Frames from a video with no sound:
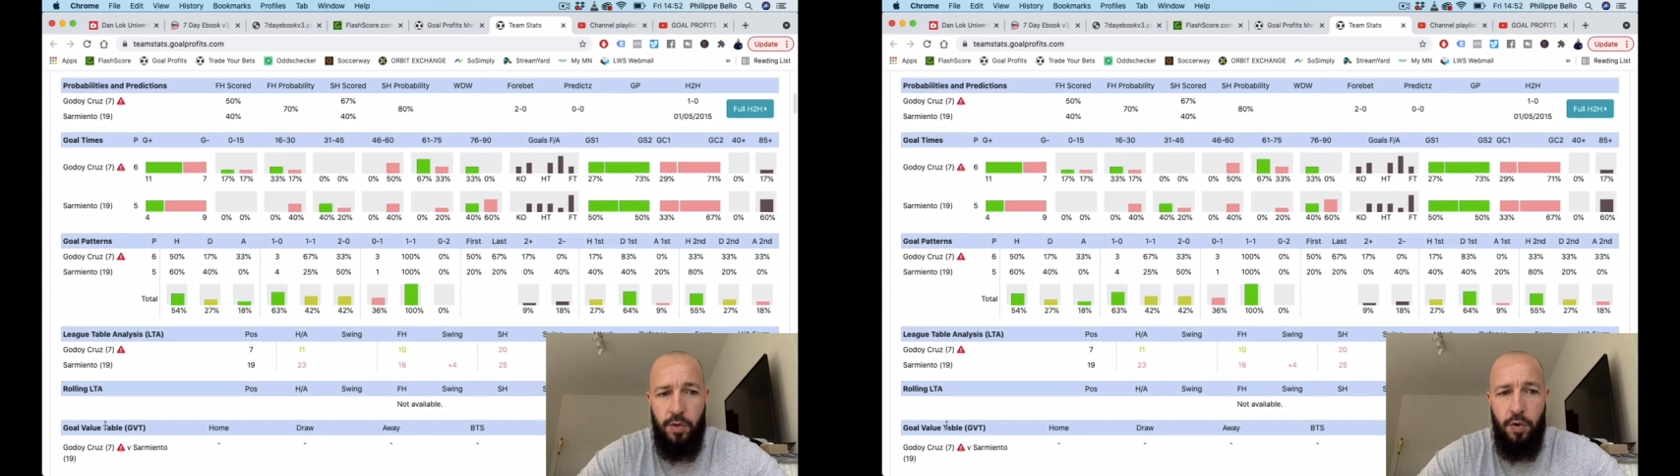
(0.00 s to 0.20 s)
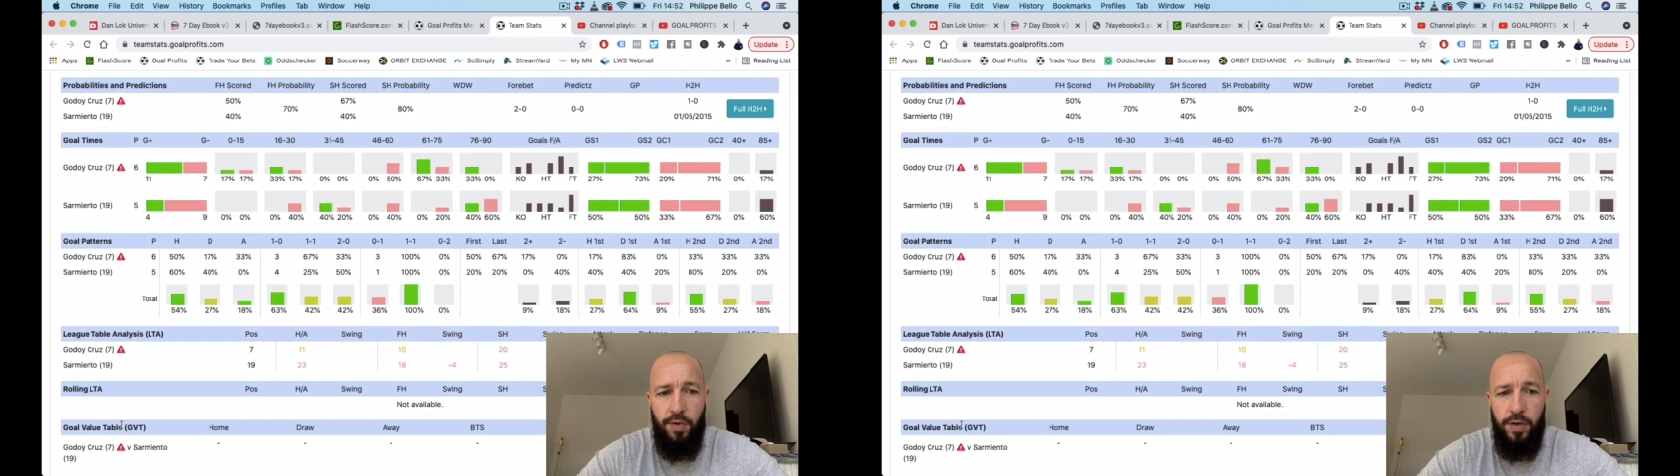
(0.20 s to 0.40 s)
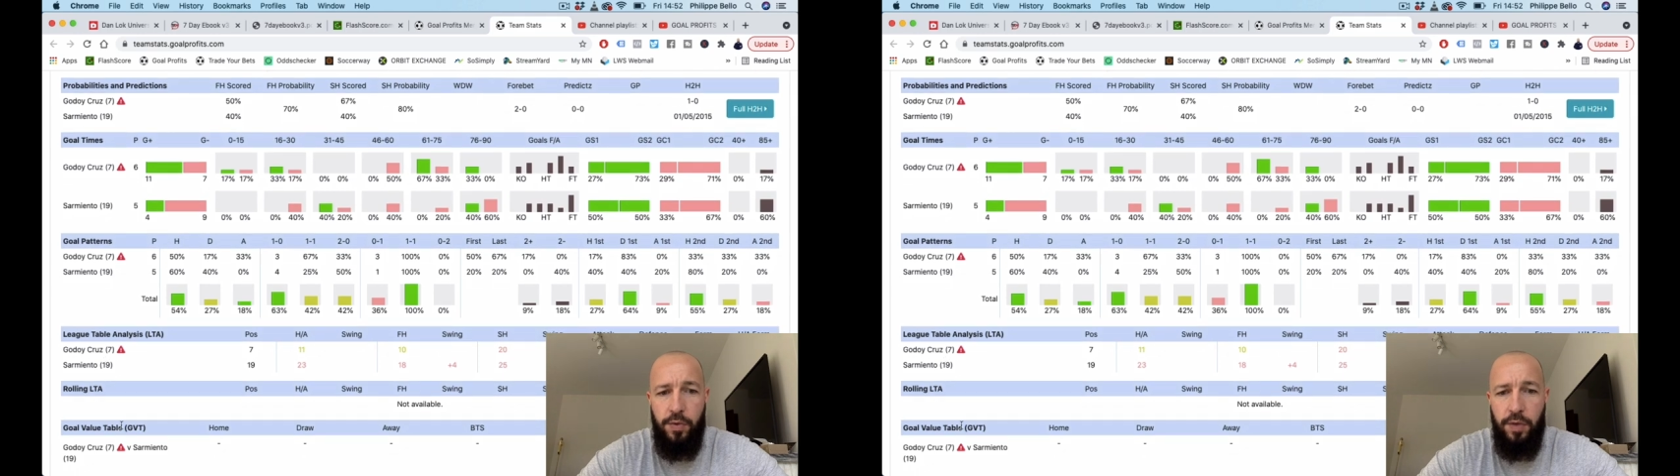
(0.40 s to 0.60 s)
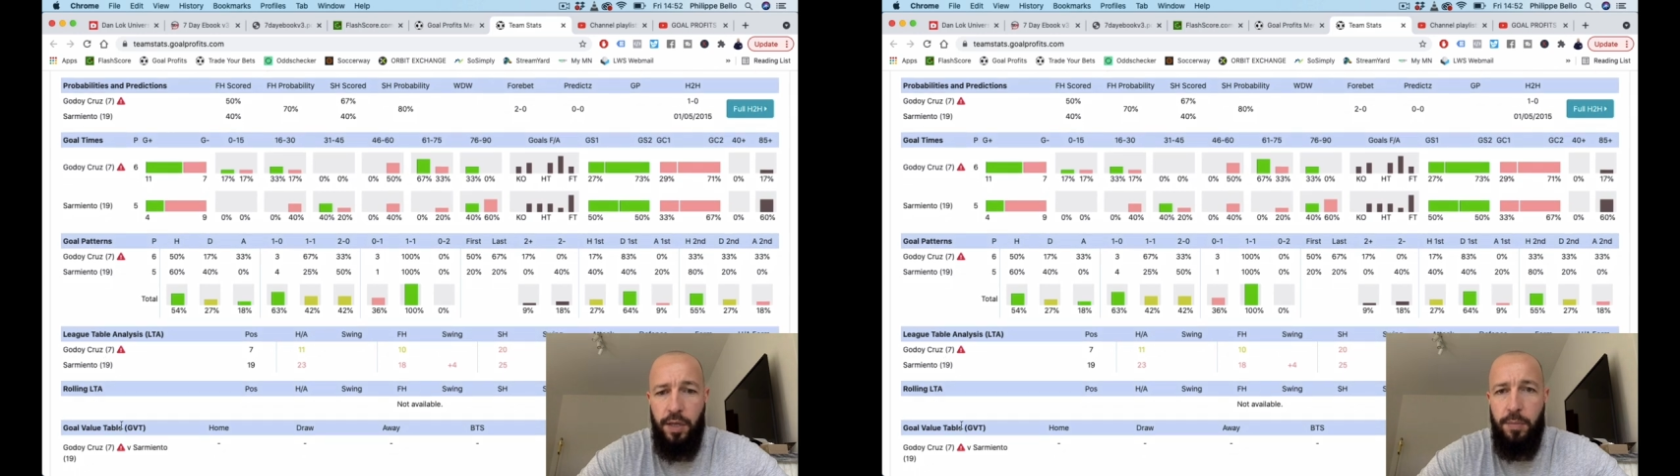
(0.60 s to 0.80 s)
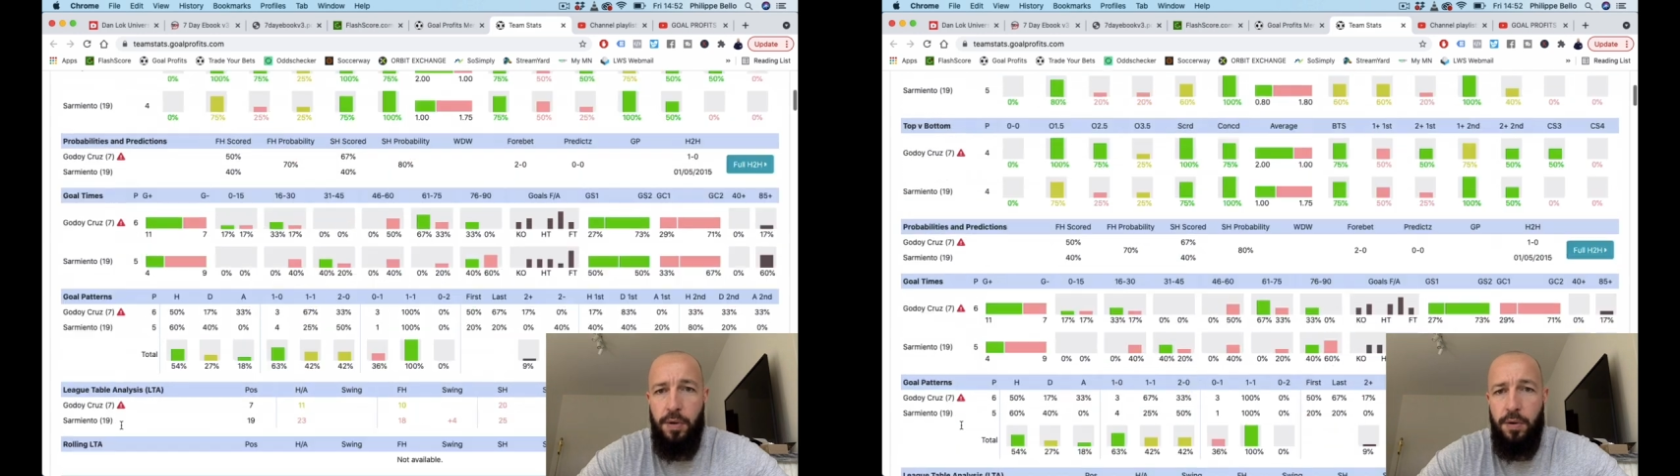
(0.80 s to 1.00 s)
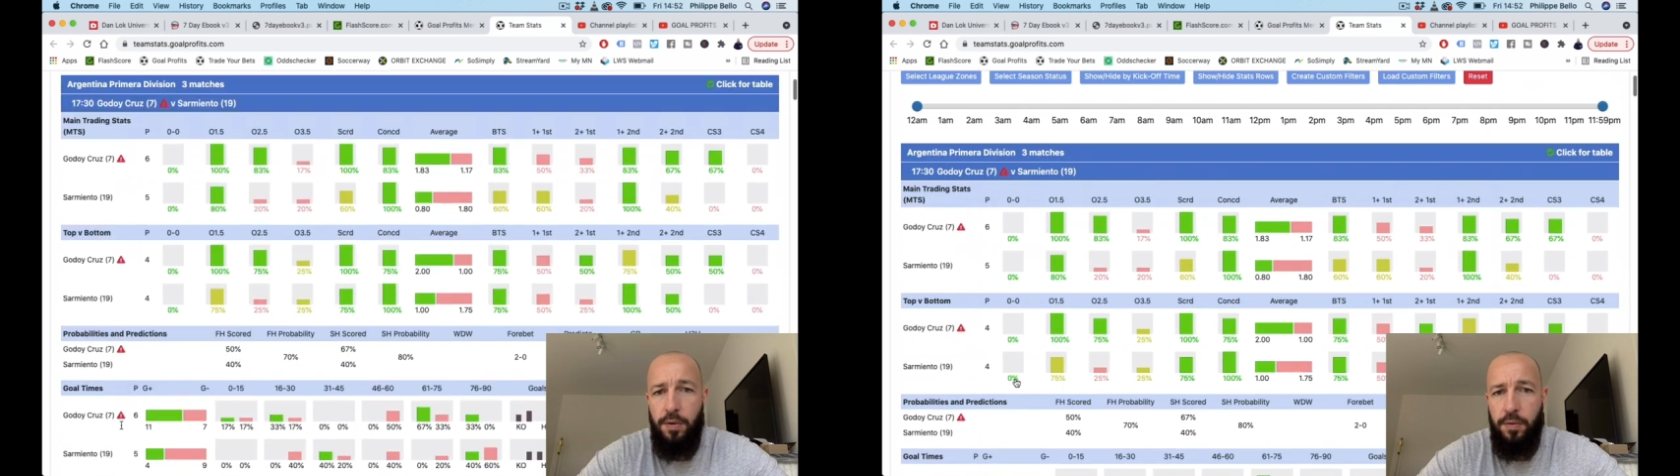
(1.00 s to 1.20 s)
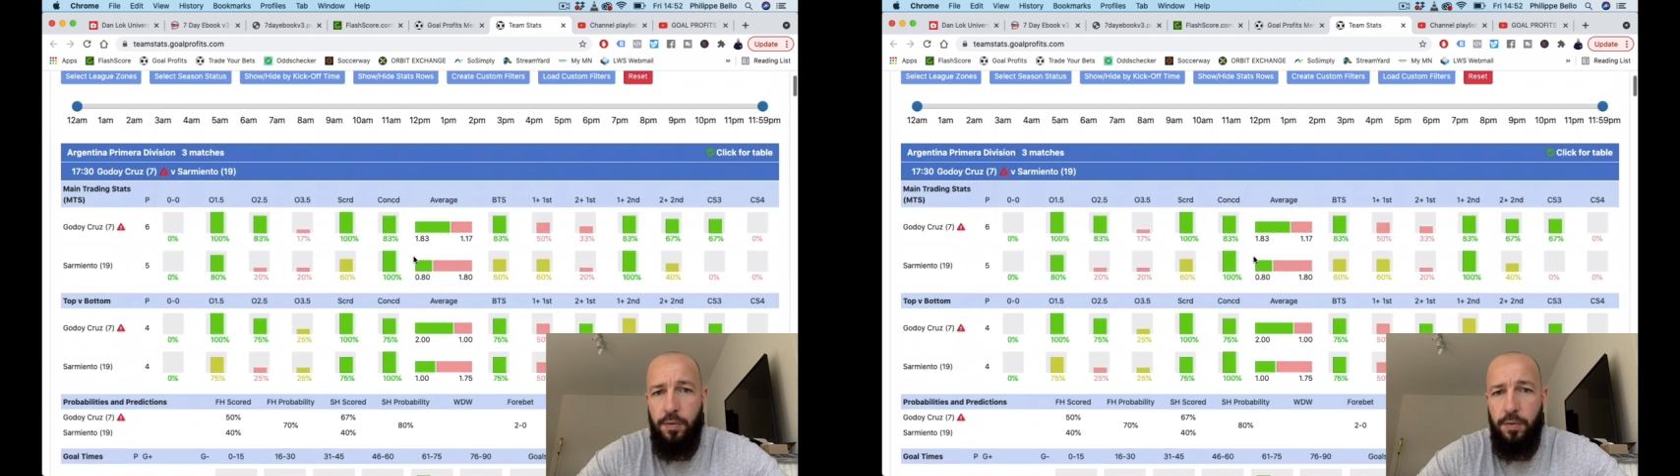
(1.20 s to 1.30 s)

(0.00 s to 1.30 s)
goal value table.